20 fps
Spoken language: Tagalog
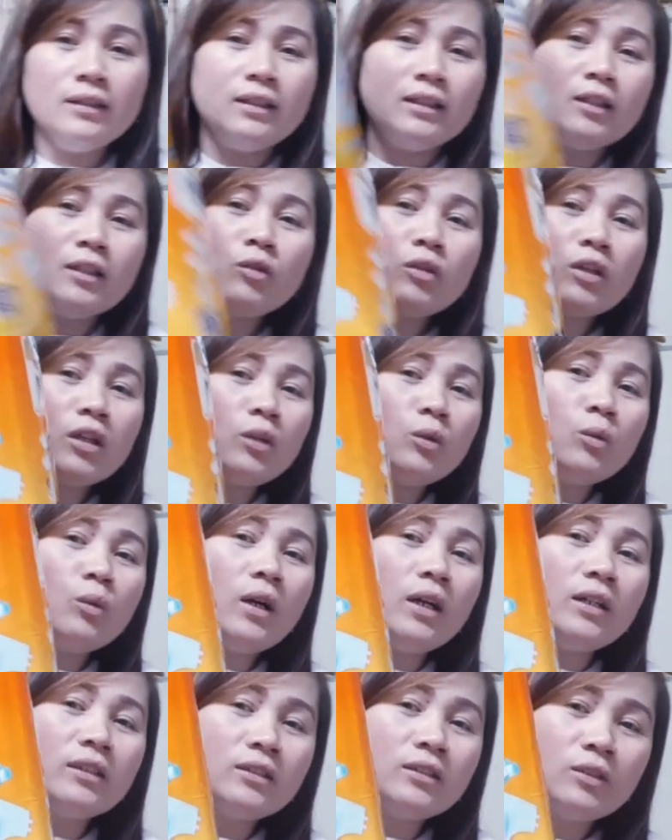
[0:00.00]
Hindi ko na
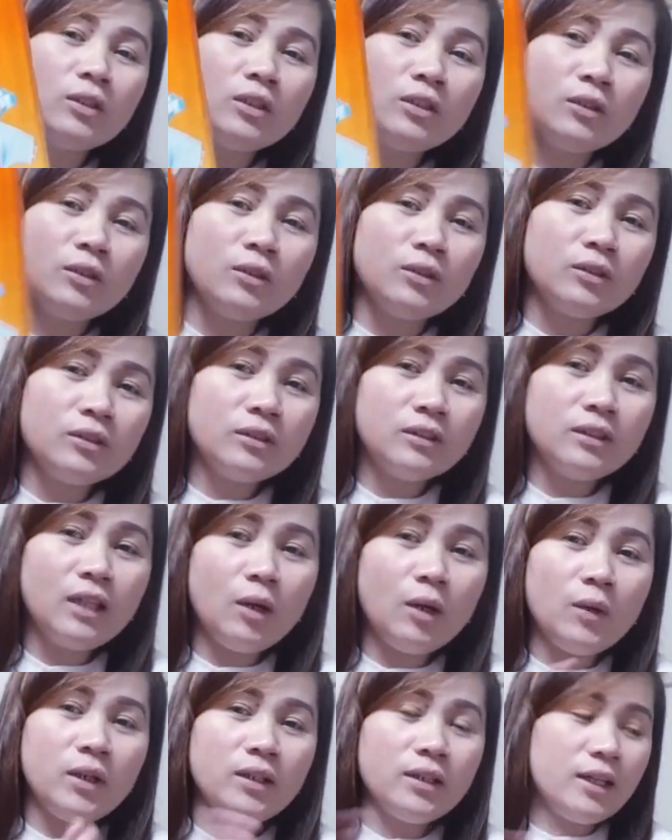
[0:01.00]
kinuha. So, ito.
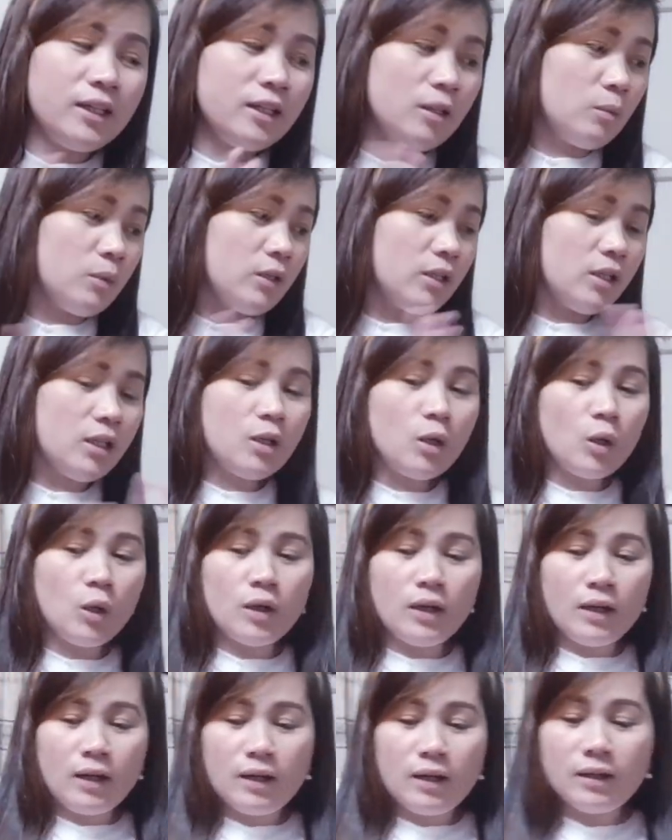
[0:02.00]
Dalawang diaper ni
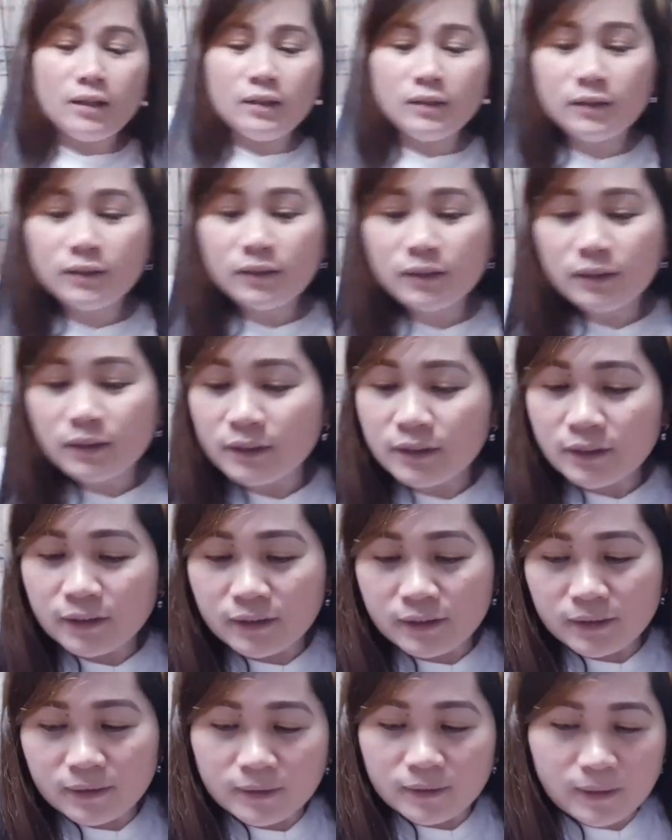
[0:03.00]
Lola.
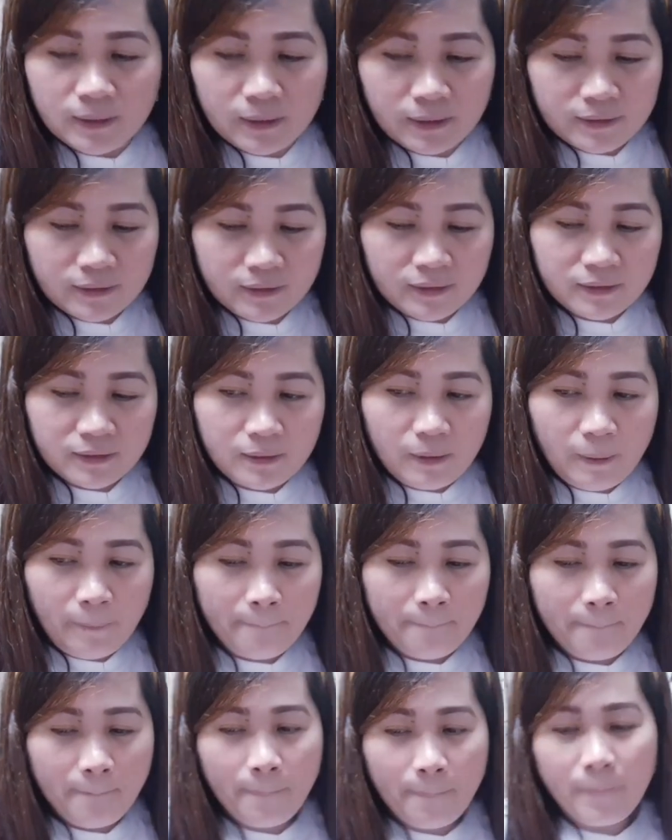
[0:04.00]
Ayan.
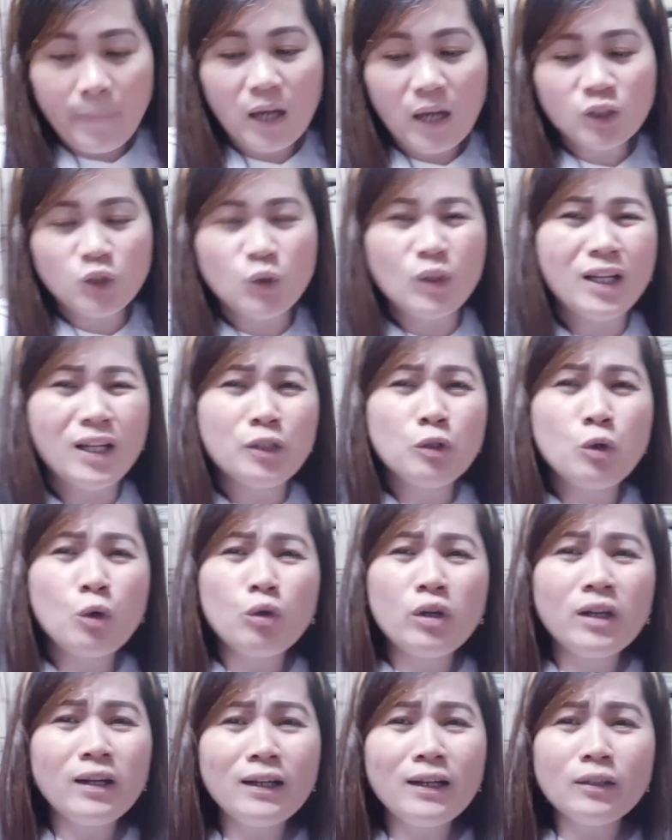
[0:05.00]
Actually, ayoko
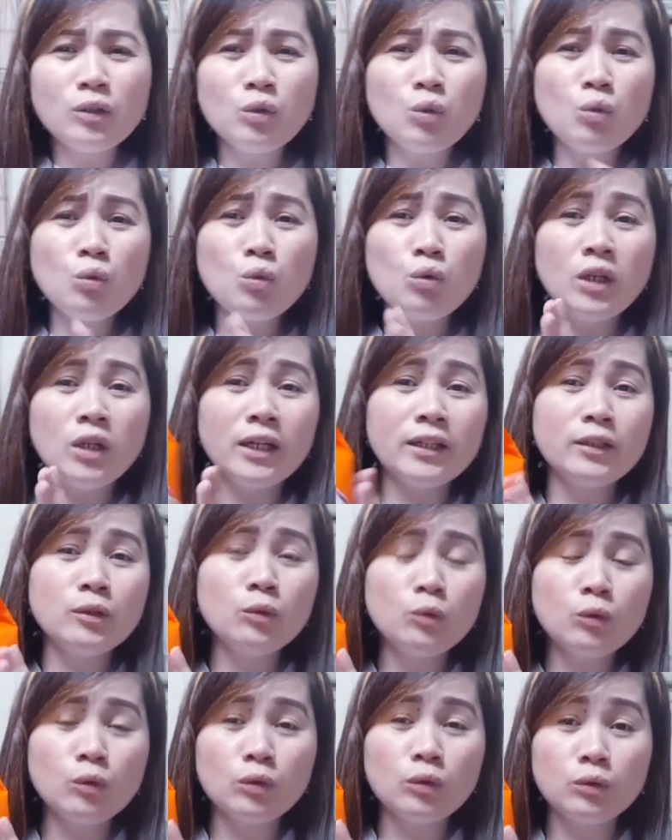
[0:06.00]
ng gantong kulay.
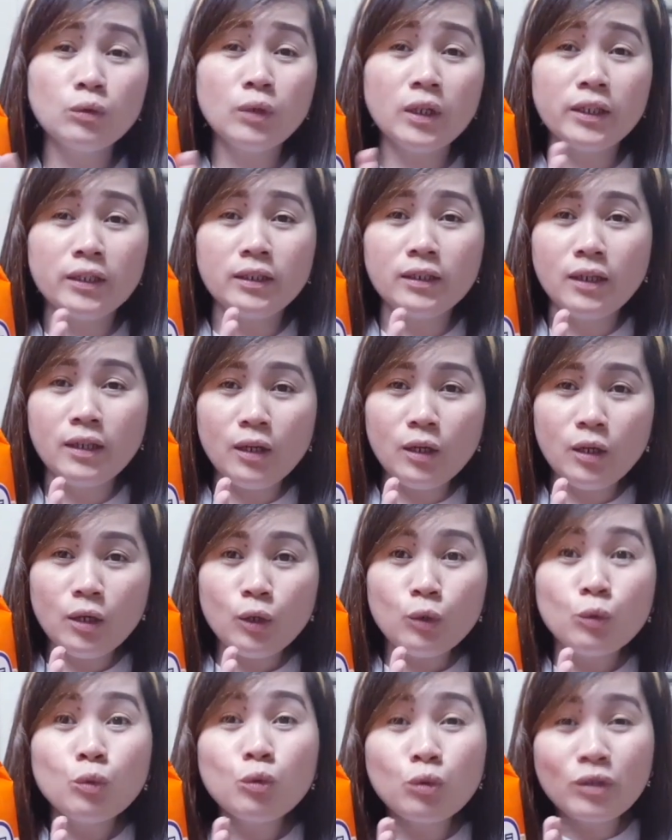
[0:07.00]
Yung kulay
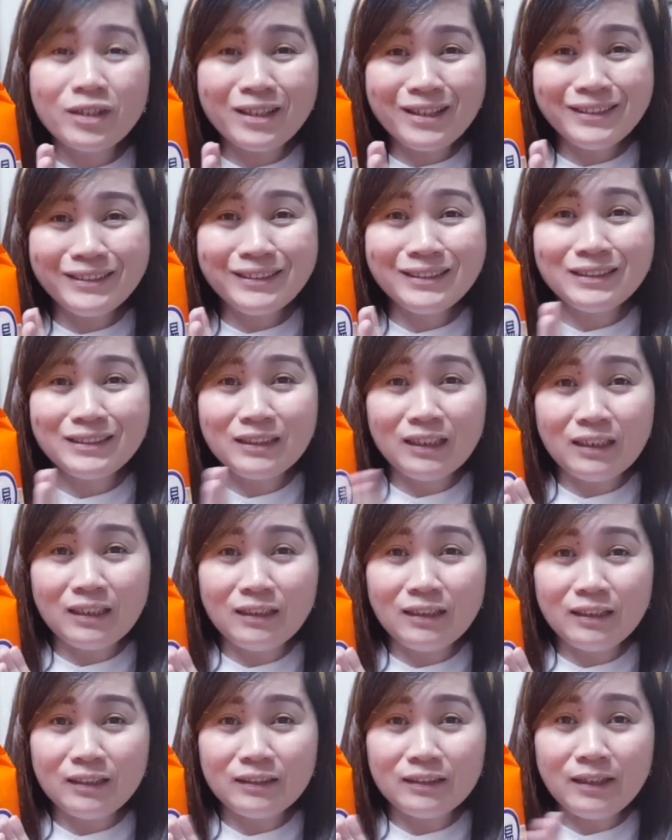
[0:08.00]
orange niya
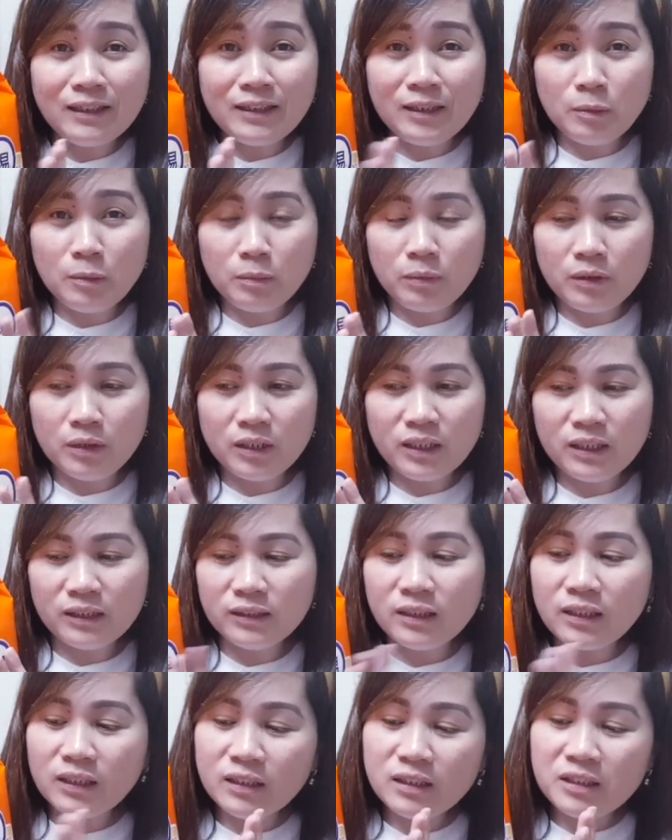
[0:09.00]
na diaper
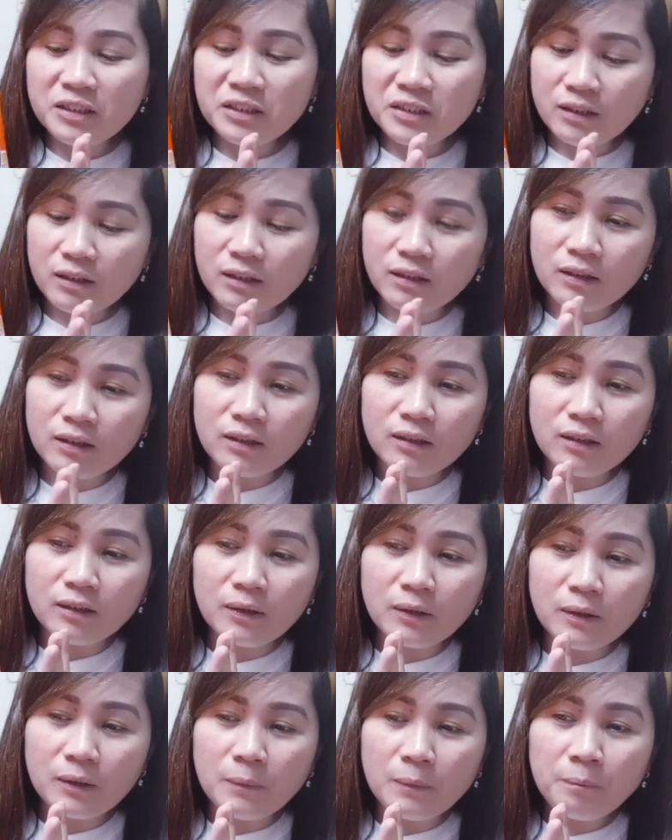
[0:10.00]
kasi hindi siya
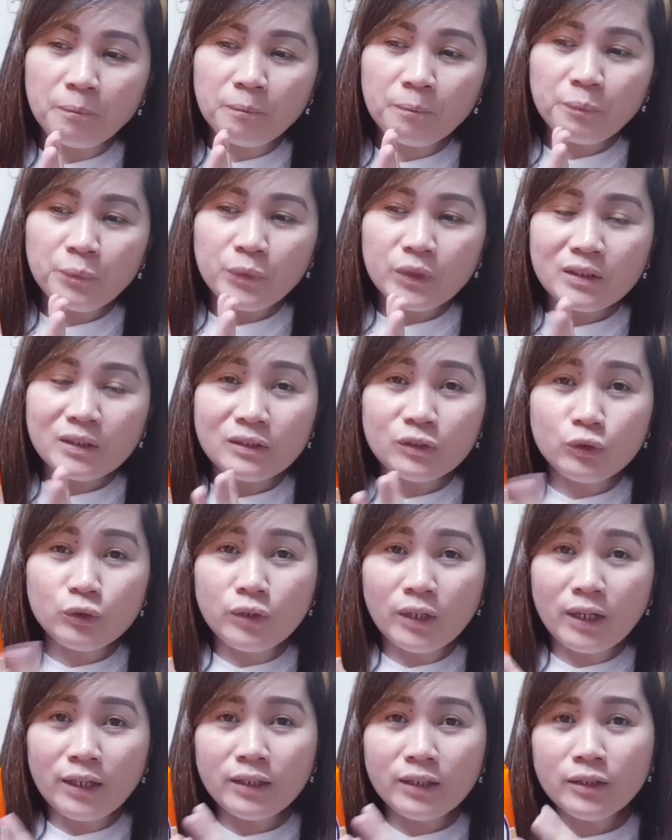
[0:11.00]

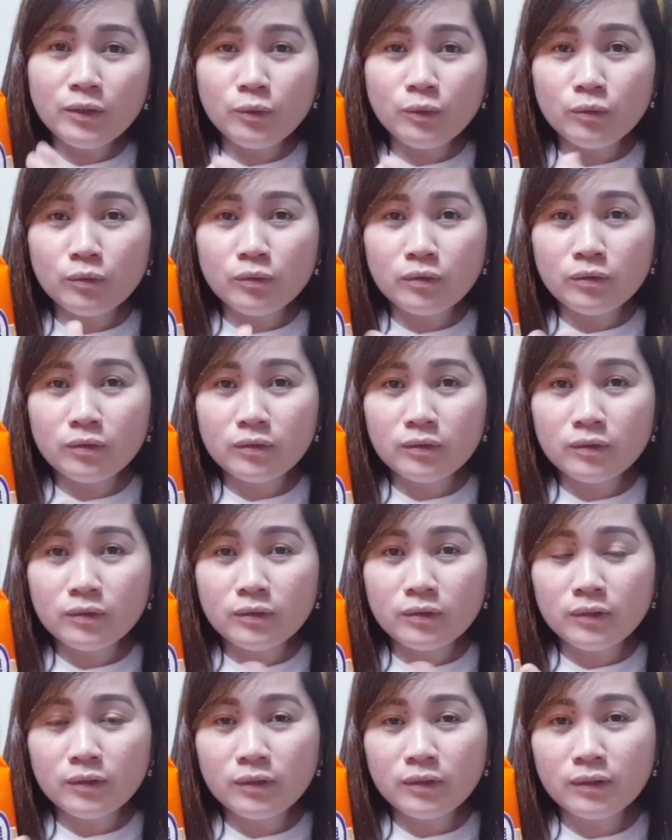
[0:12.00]
dry yung
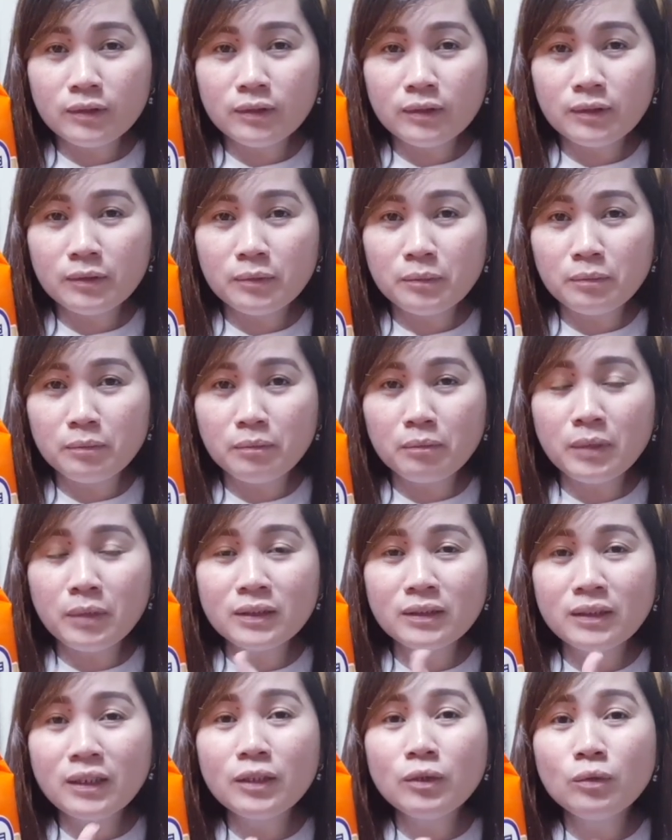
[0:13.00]

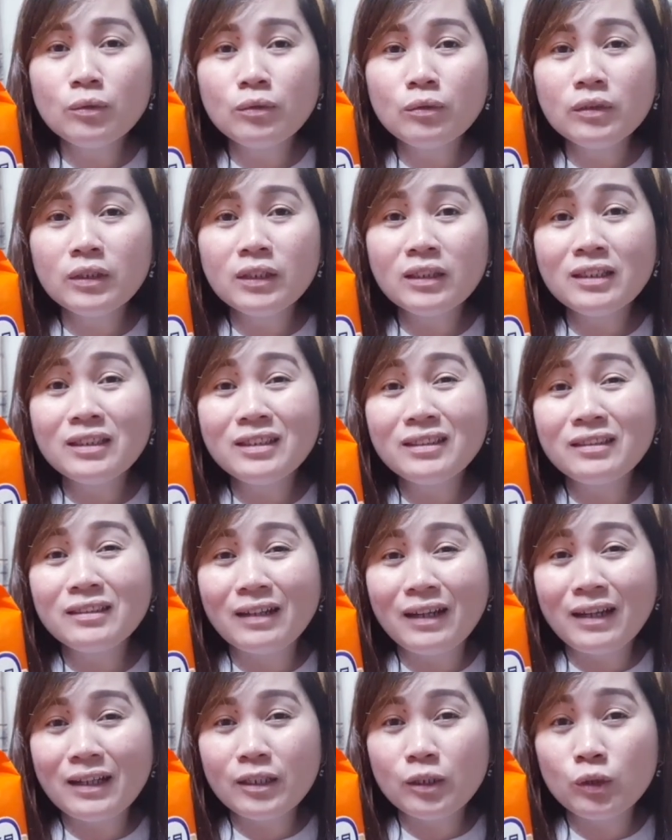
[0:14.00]
basta yung hindi
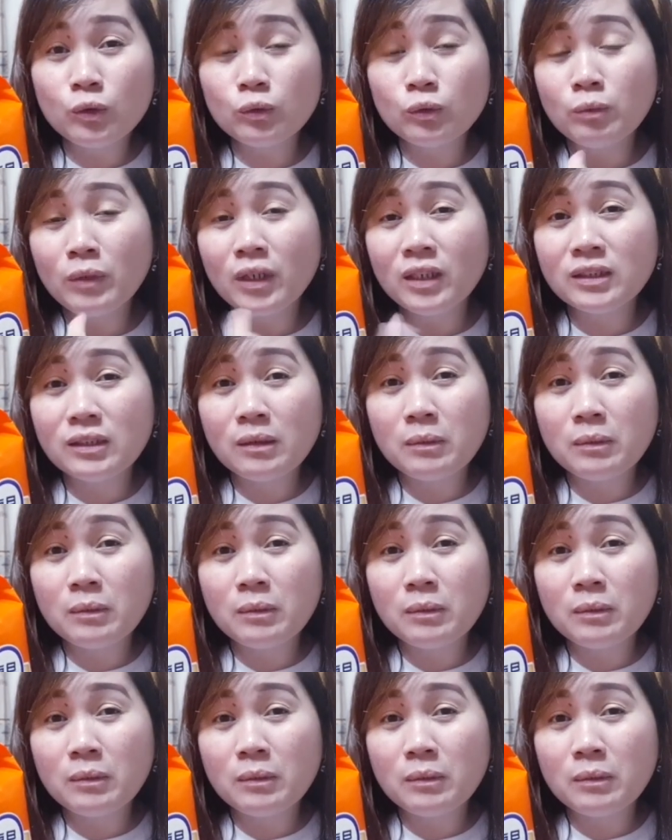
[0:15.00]
dry kumbaga sa